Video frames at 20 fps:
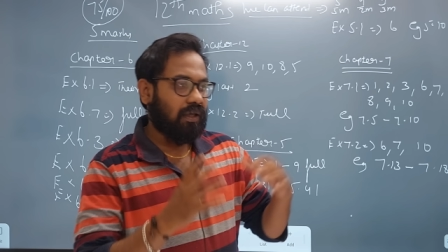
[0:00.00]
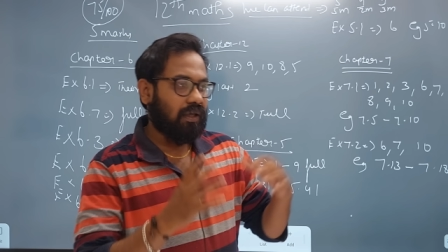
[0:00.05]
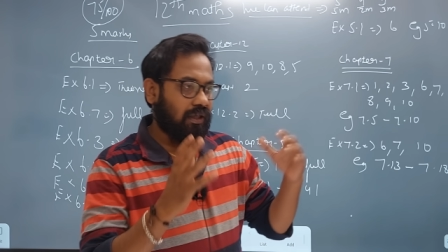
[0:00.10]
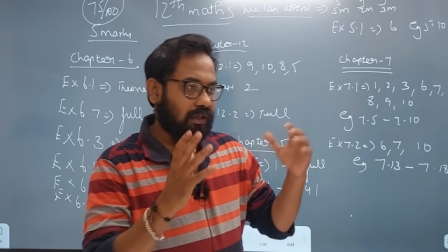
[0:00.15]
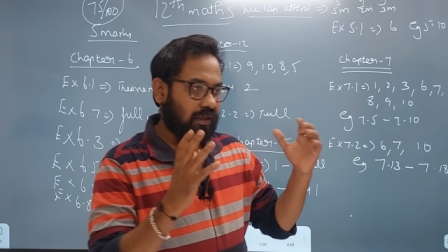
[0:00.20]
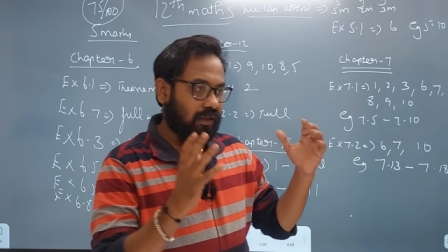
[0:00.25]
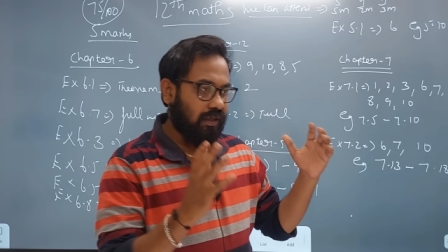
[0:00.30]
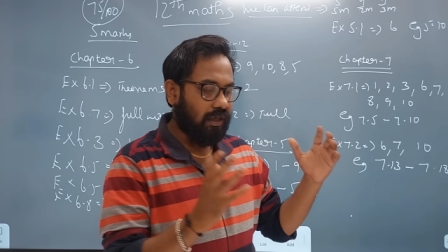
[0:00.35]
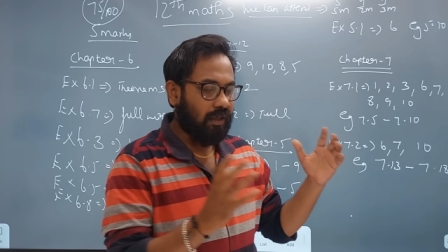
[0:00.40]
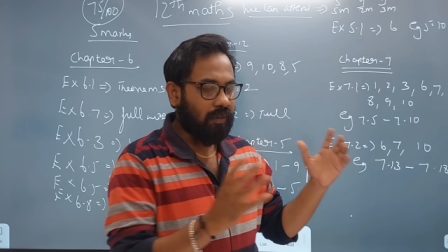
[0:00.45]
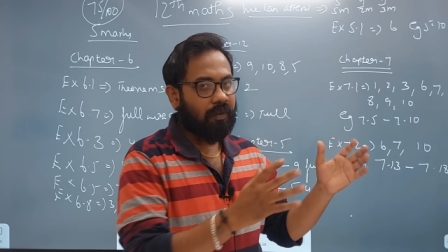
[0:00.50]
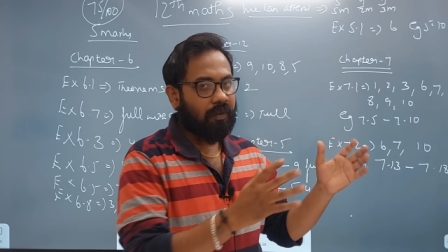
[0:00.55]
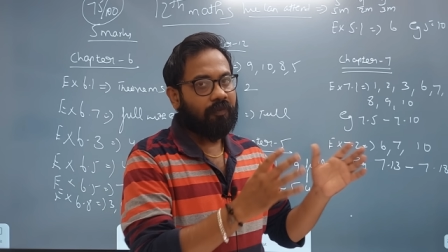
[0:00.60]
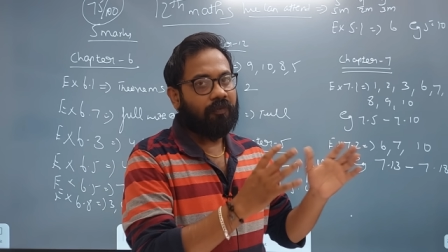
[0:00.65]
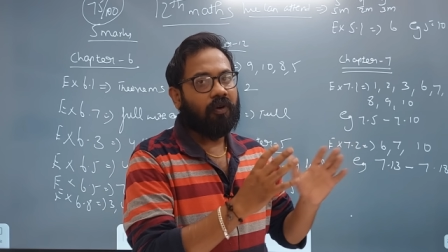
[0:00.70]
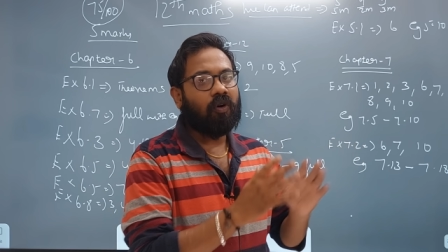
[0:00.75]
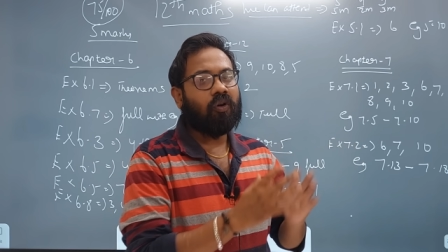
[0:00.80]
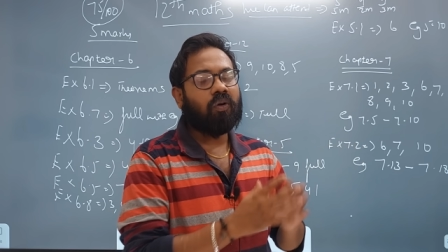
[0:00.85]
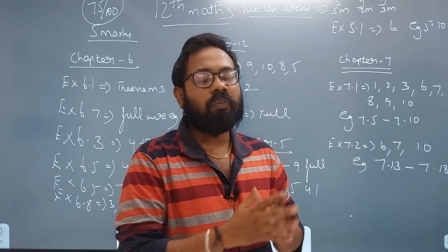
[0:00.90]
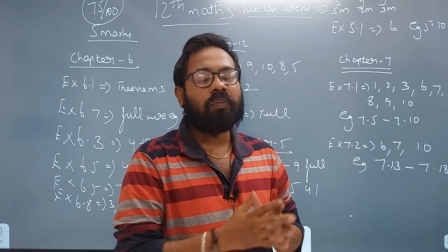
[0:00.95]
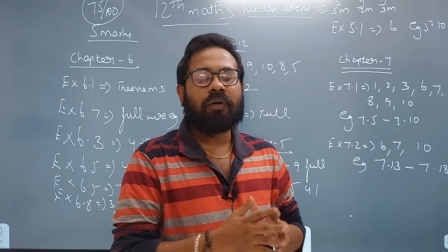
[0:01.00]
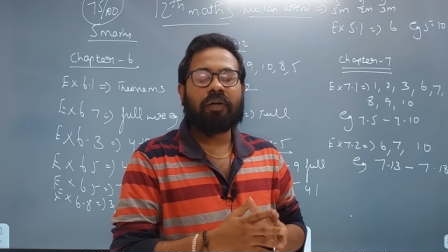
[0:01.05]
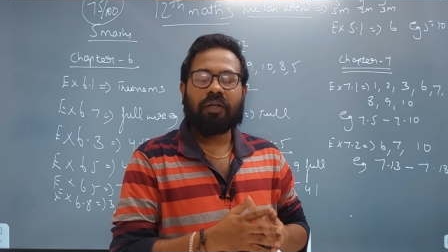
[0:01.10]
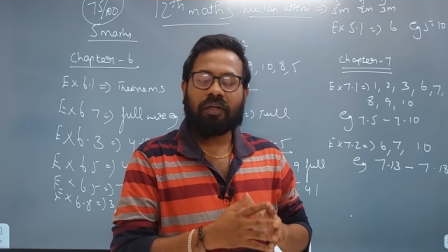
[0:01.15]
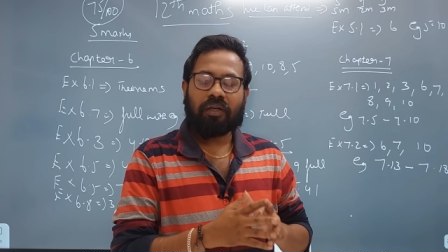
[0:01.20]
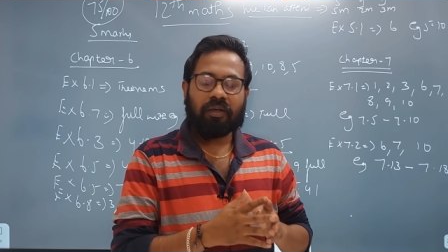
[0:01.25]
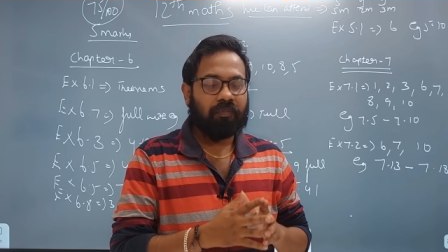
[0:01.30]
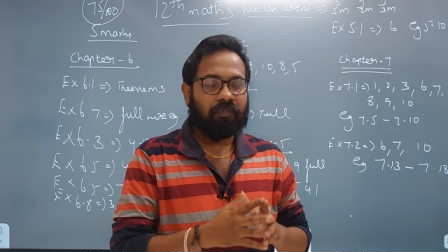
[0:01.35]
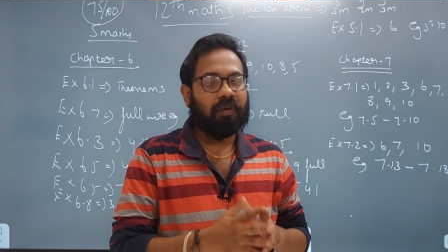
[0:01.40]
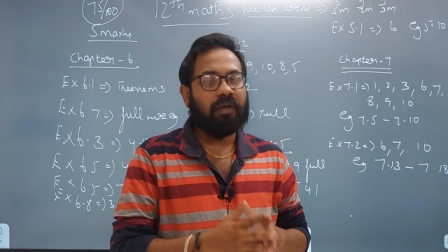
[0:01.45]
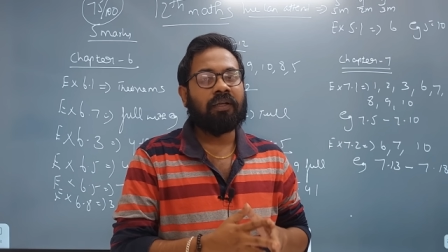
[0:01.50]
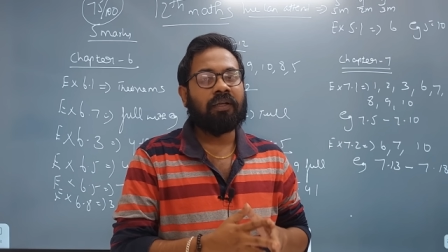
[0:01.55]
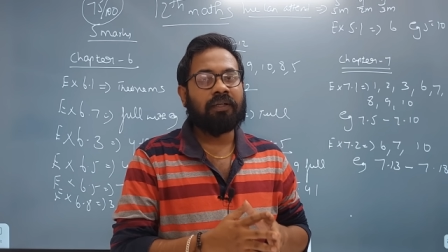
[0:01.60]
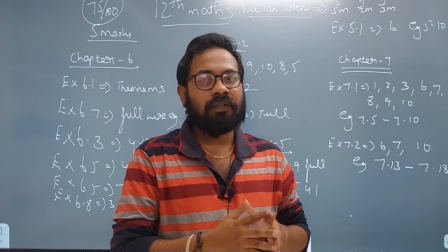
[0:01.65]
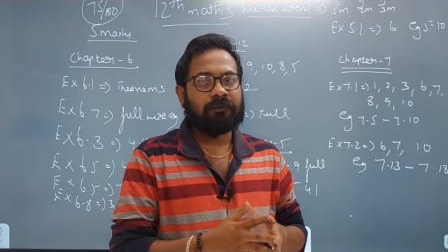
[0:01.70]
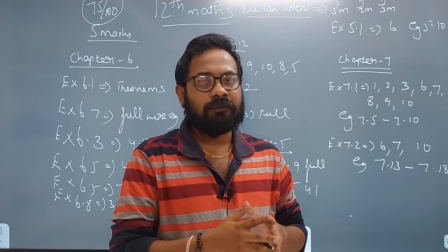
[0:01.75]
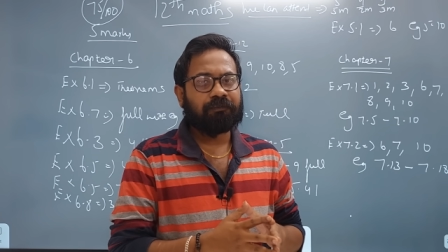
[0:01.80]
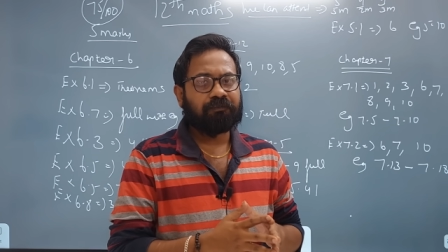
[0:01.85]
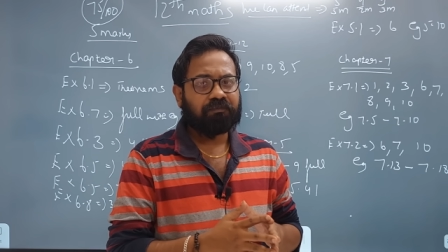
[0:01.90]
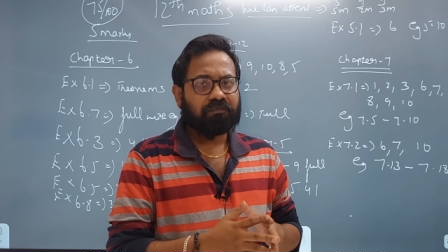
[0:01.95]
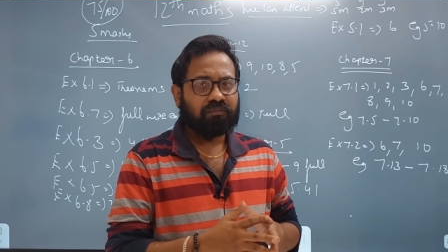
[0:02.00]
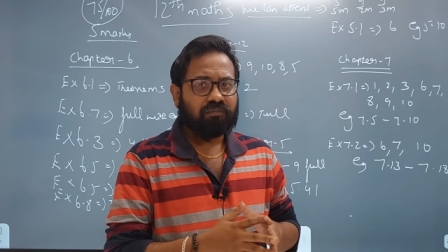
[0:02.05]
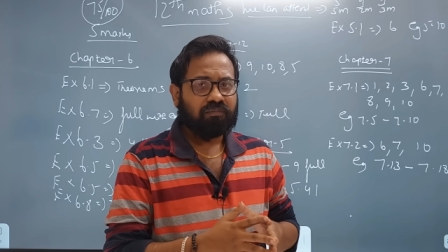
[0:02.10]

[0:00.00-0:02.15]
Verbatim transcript: அதை நிறைய பேர் ஃபாலோ பண்ணுறீங்கன்னா பண்ணுங்கள்